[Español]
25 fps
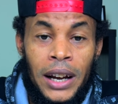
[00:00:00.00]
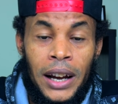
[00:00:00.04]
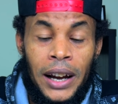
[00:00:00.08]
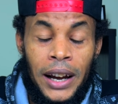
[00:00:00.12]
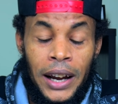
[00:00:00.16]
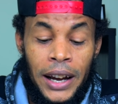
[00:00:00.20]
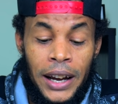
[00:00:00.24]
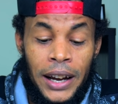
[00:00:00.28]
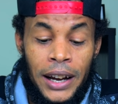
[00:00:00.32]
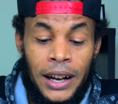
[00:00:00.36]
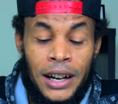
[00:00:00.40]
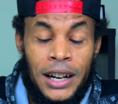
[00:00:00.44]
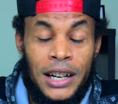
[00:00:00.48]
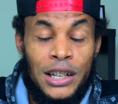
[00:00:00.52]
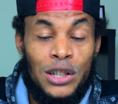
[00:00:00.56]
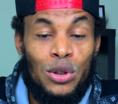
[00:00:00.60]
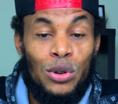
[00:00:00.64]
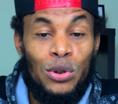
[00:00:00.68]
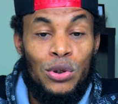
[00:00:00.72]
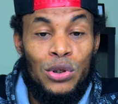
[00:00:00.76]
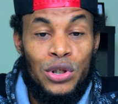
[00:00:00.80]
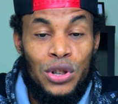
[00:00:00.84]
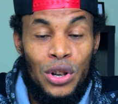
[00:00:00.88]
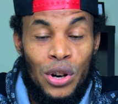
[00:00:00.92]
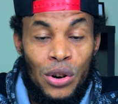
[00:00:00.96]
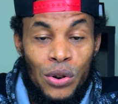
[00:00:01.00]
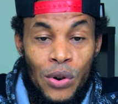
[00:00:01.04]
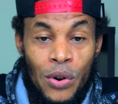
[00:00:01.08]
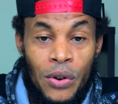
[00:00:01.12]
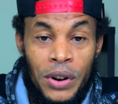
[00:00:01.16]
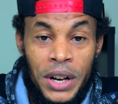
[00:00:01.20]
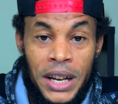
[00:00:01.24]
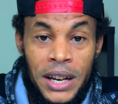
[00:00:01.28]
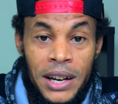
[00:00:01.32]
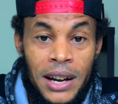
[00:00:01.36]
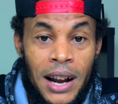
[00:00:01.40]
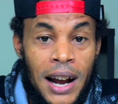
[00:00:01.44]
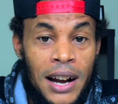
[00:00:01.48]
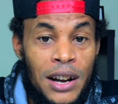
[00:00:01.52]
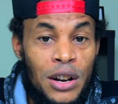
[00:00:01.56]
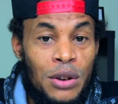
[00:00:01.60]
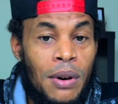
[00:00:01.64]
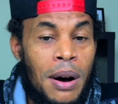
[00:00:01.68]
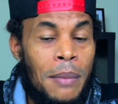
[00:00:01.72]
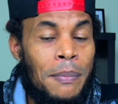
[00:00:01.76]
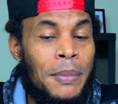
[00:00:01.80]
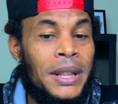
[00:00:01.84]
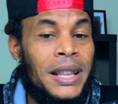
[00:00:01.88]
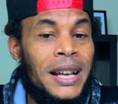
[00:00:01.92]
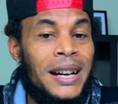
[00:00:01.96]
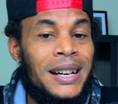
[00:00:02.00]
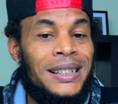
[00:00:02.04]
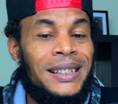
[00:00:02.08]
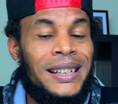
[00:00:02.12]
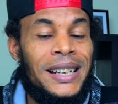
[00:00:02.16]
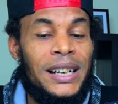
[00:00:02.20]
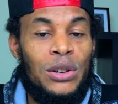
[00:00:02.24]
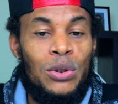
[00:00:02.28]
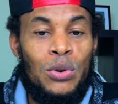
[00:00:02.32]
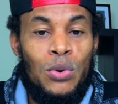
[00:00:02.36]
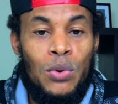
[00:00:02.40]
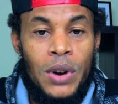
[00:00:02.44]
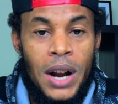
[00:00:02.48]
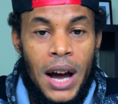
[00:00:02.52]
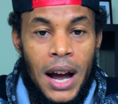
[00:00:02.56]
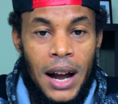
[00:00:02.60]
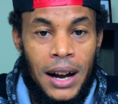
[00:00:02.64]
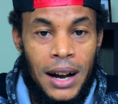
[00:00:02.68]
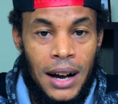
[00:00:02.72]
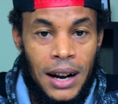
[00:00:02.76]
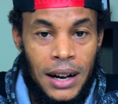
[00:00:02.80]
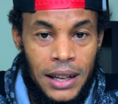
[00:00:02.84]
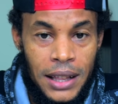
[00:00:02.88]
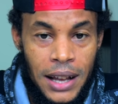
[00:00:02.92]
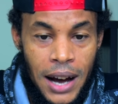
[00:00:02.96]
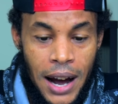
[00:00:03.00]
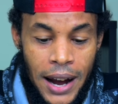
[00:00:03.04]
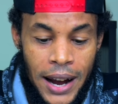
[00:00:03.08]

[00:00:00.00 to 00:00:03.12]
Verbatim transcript: eh, resolución original, no va a perder ninguna calidad.